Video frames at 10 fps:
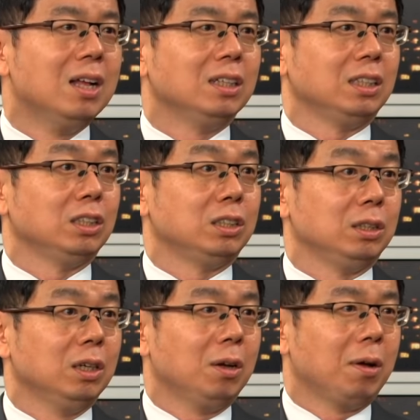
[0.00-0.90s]
其
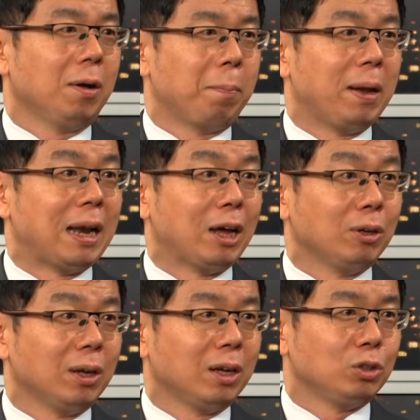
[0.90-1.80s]
实呃本
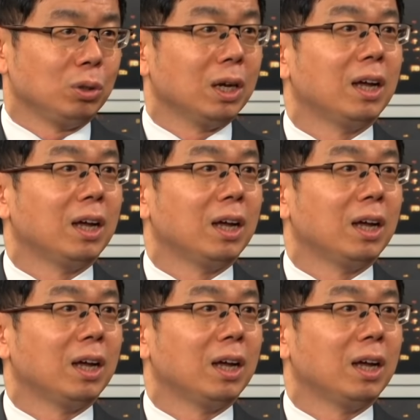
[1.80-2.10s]
来觉得